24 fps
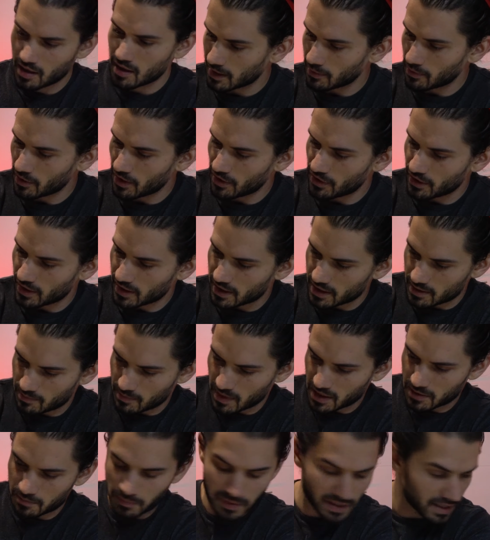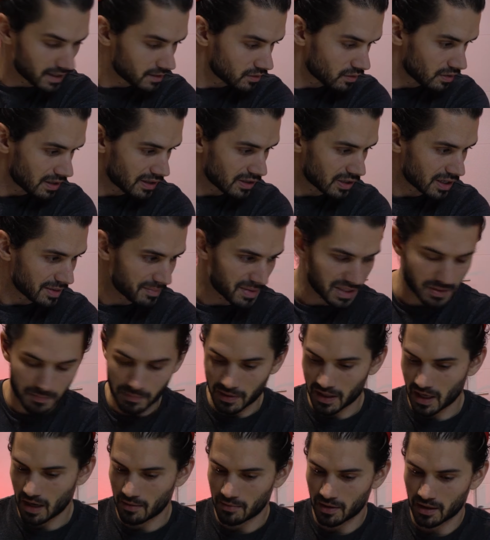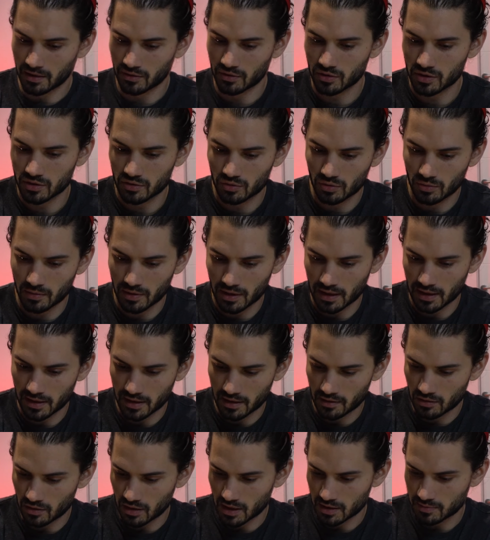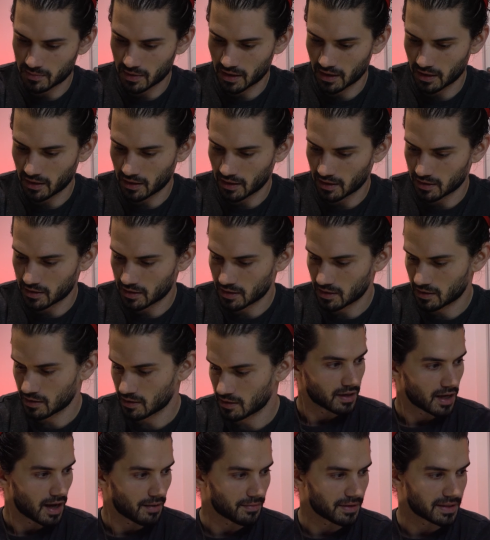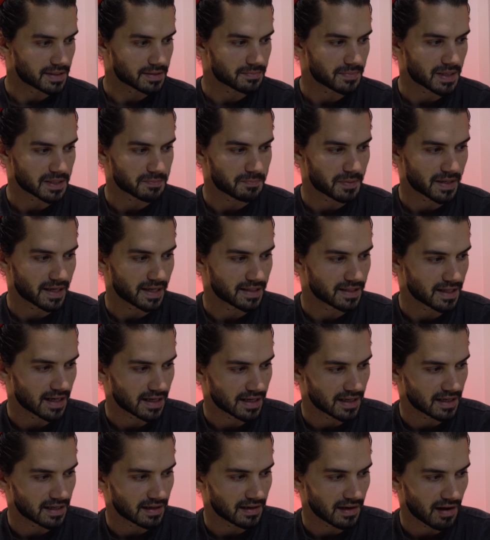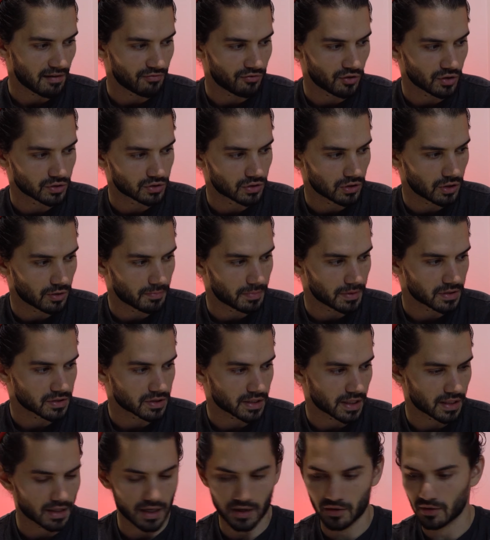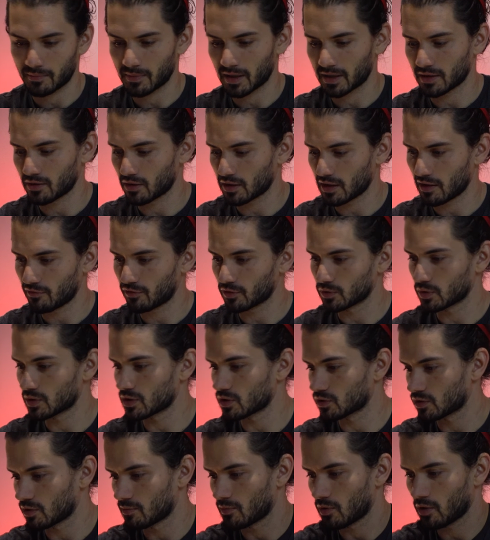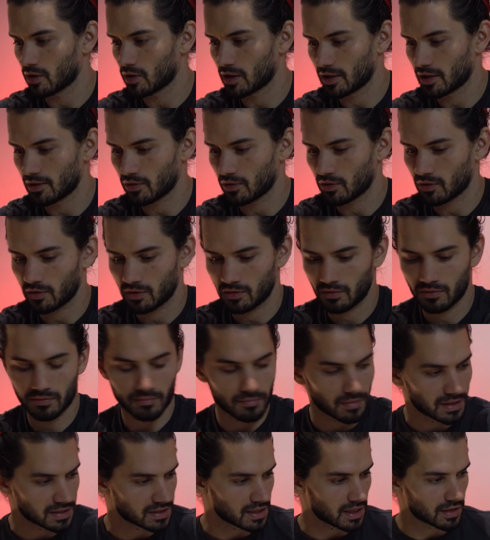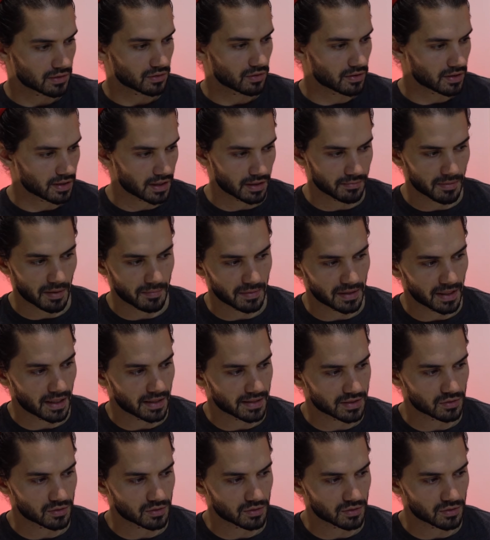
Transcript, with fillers: Debo decir que es más pequeño de lo que me esperaba. No estuve leyendo las medidas. A ver, es más pequeña que la foto, pero es que claro, imagino que la foto es otro modelo más largo, dejadme mirar.